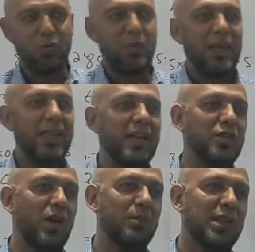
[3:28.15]
उम्मीद है
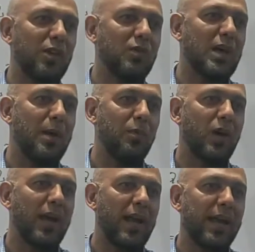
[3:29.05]
जो क्यूज आपको
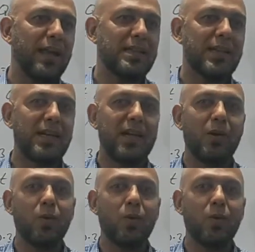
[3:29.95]
कराएंगे इन